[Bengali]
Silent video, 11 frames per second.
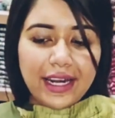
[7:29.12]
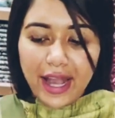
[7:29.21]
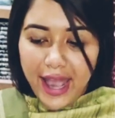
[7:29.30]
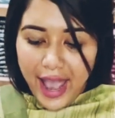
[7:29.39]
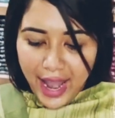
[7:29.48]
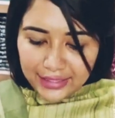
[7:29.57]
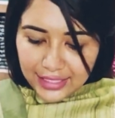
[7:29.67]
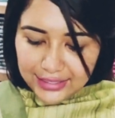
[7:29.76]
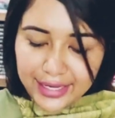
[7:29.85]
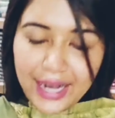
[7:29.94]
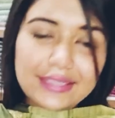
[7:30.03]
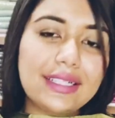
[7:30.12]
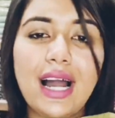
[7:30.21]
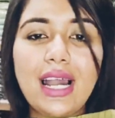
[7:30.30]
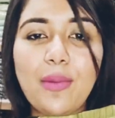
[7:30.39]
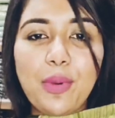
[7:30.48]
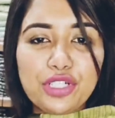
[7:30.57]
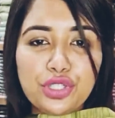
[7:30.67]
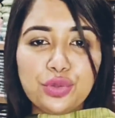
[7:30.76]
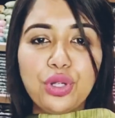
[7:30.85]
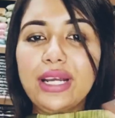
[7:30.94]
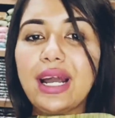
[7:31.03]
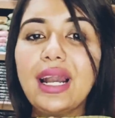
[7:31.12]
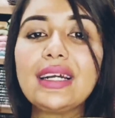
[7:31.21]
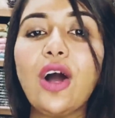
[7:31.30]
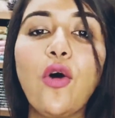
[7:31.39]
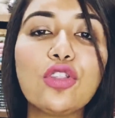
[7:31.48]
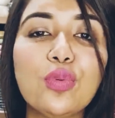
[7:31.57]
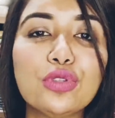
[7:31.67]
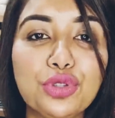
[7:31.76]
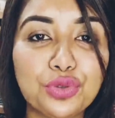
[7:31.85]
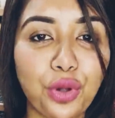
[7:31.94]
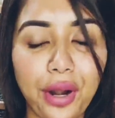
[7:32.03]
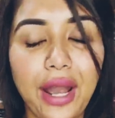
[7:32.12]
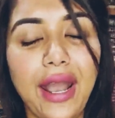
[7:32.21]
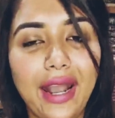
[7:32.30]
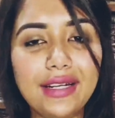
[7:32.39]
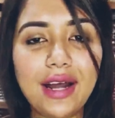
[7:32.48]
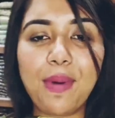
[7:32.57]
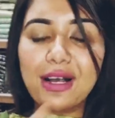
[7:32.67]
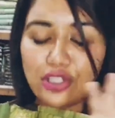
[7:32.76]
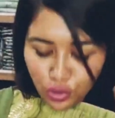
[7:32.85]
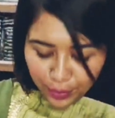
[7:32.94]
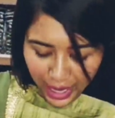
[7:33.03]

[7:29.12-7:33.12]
নেন একটা থেকে একটা কালার বেশি সুন্দর এই কালারটা অদ্ভুত সুন্দর এটা বাস্তবে